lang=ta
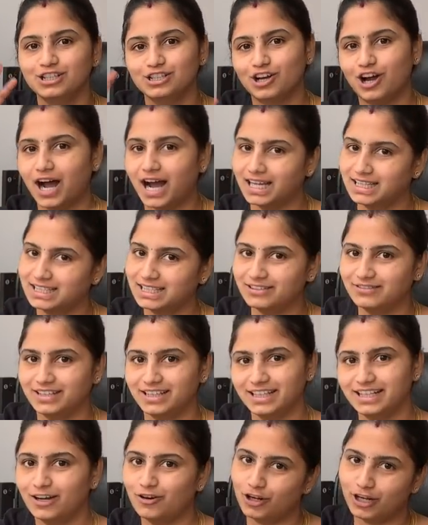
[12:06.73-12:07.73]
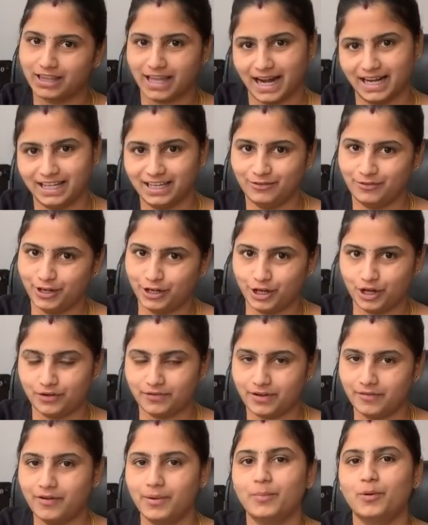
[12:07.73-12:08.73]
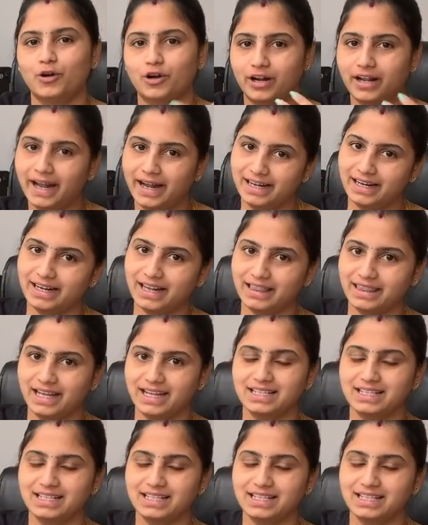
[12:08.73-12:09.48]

ஸோ அதுக்கு வந்து நான் ஒரு தனி வீடியோவே போடுறேன் என்னென்ன